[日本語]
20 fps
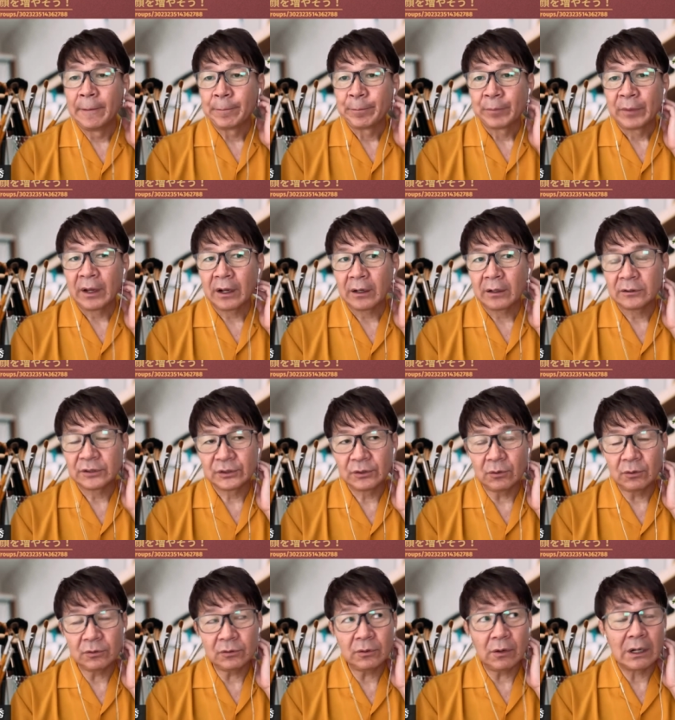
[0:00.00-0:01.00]
だからす
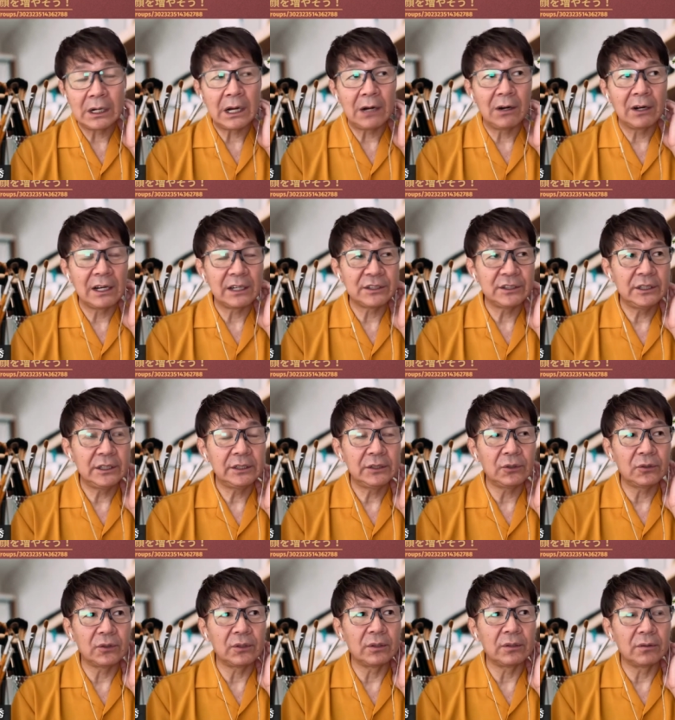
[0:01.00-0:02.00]
ごく若々しい
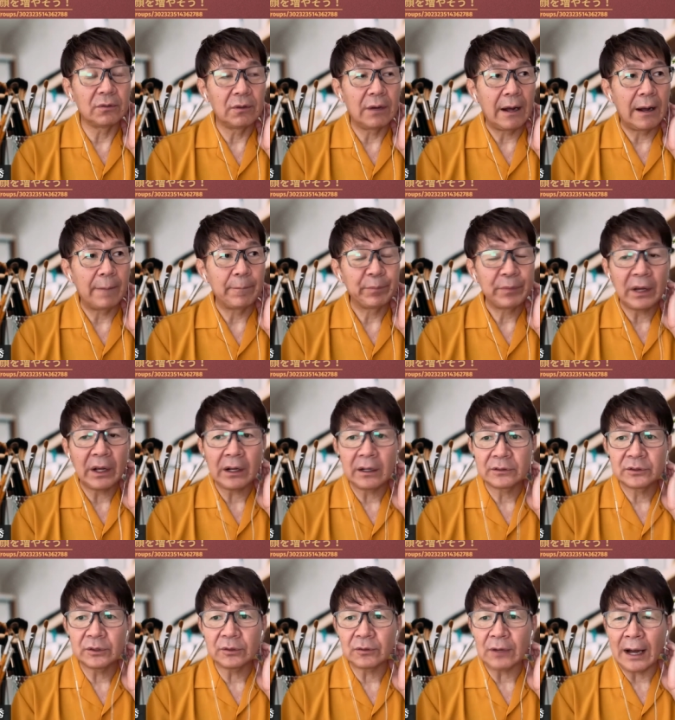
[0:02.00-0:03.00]
人というのは、なんか
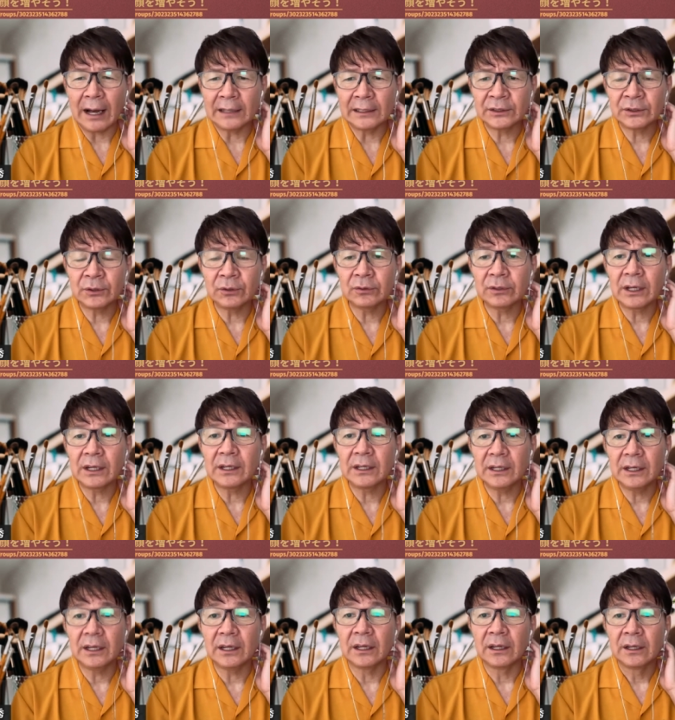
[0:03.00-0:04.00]
ちょっと発想的
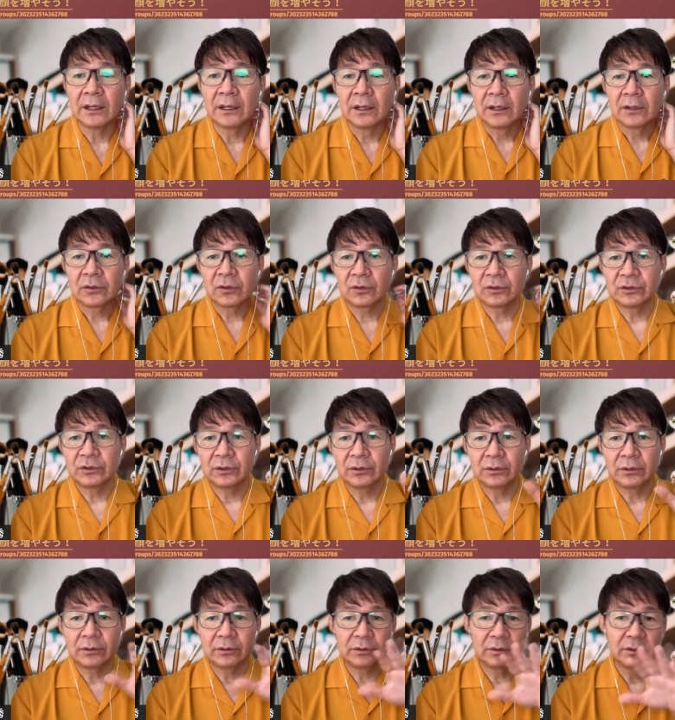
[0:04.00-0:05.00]
にその
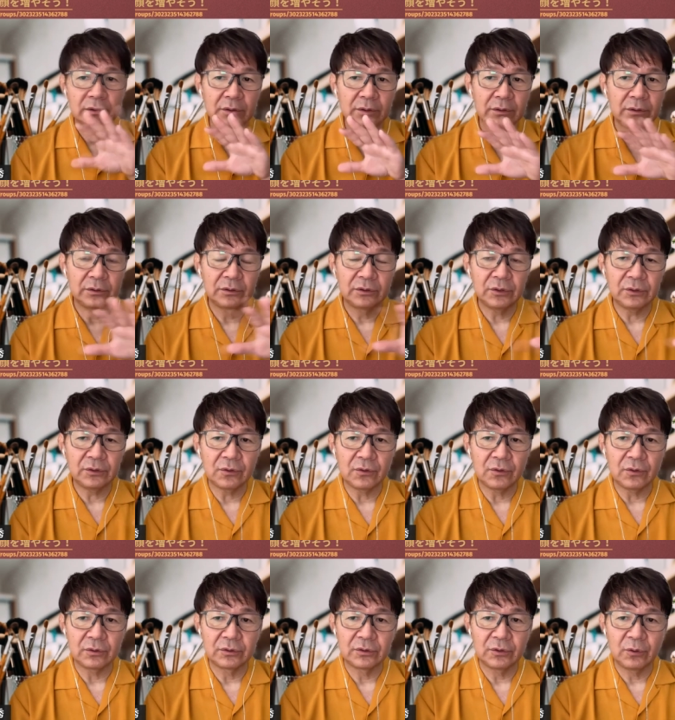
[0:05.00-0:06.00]
ちょっと
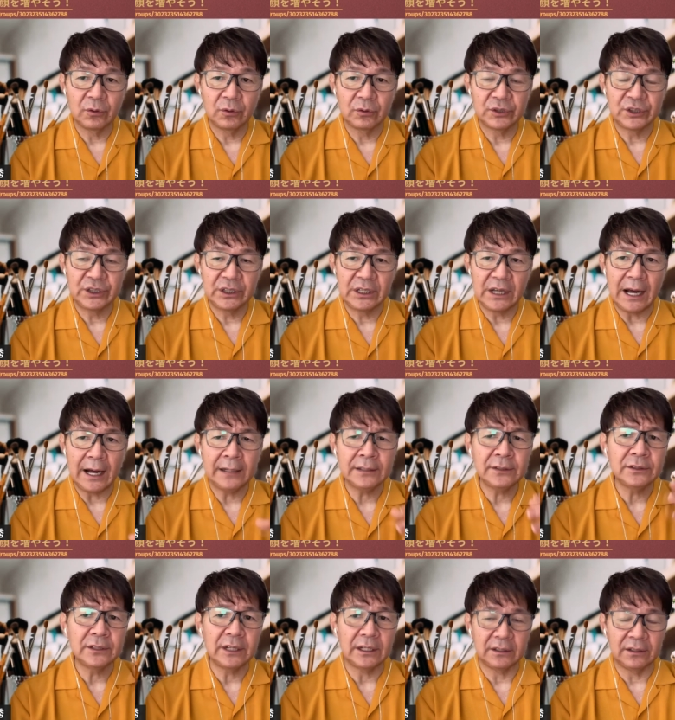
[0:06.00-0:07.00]
こう常識
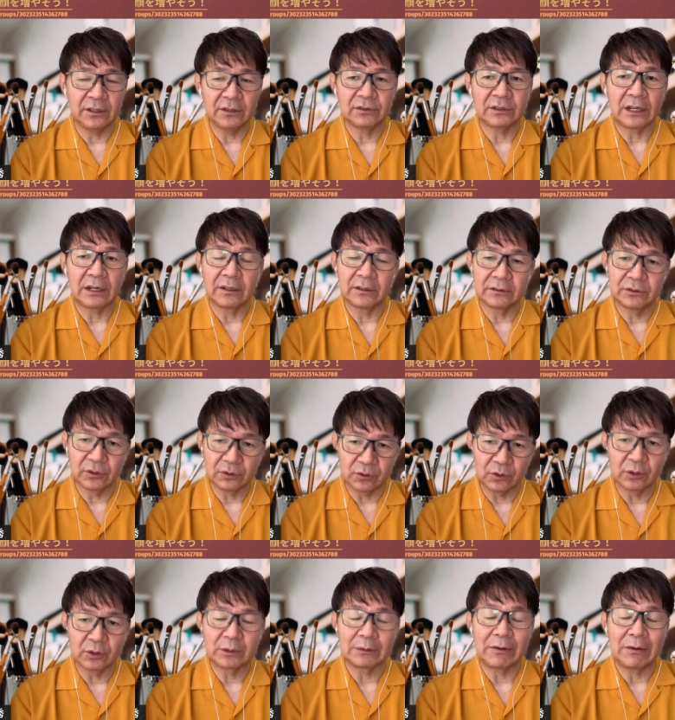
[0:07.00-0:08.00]
外れって言ったらちょっと
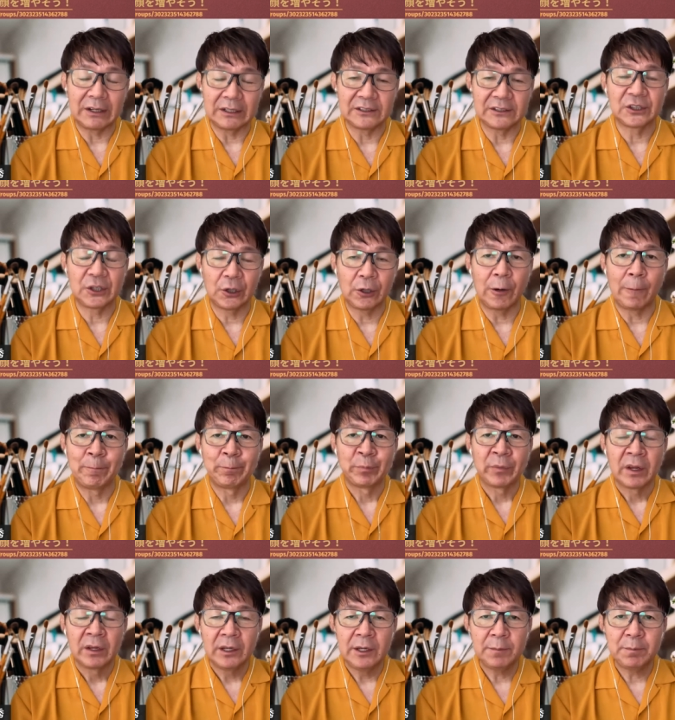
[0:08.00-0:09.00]
言葉は悪いですけど、
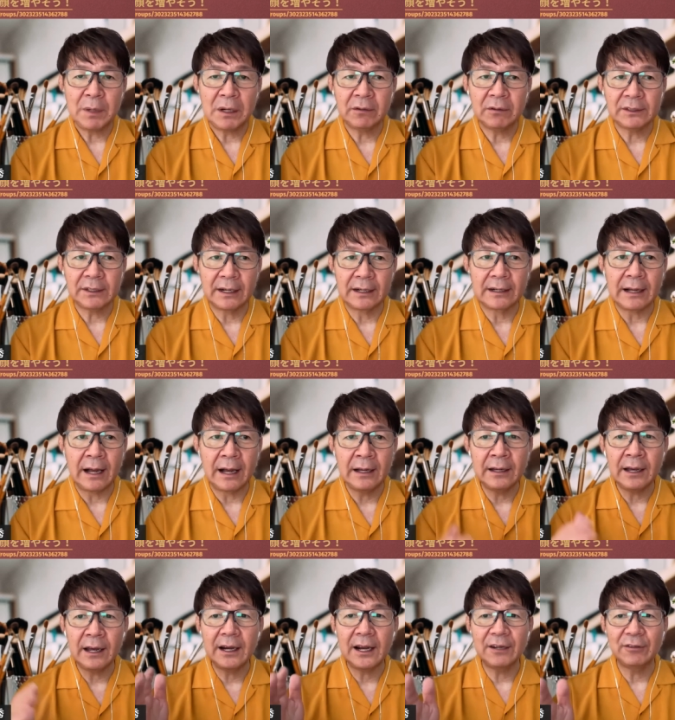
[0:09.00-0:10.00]
一般の方が考
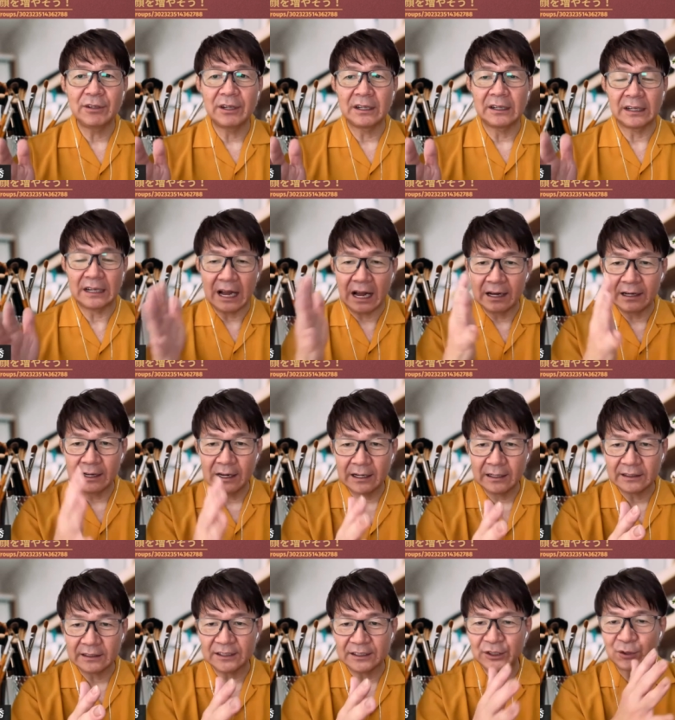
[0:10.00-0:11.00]
えないような方、考え
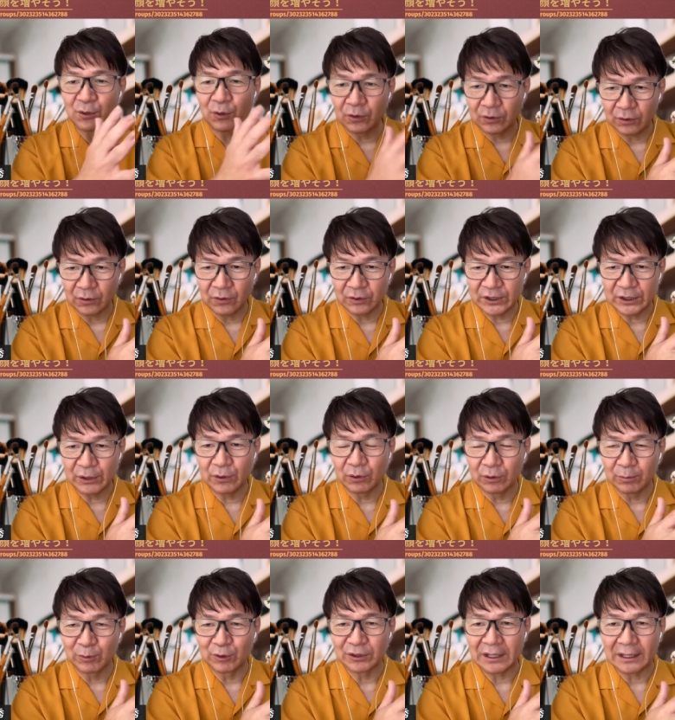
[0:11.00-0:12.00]
方、思考、思考
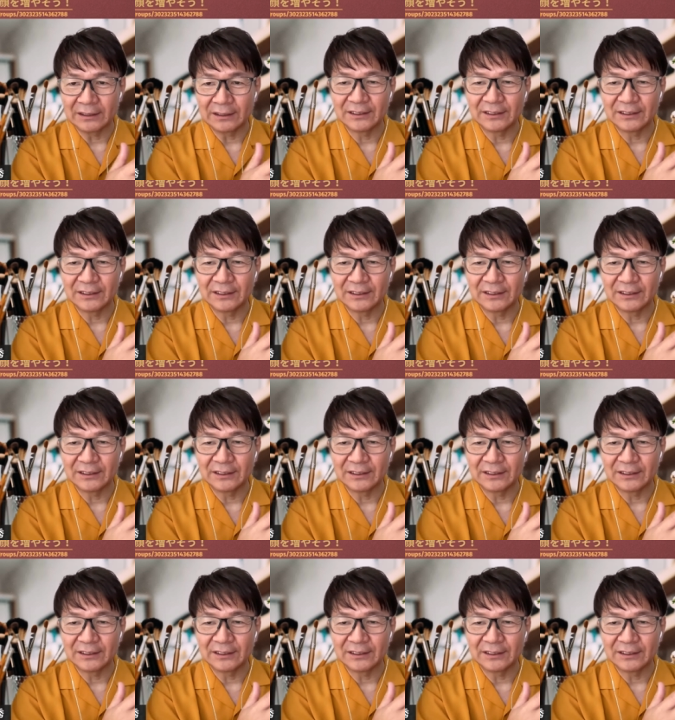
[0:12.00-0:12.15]
を持ったりし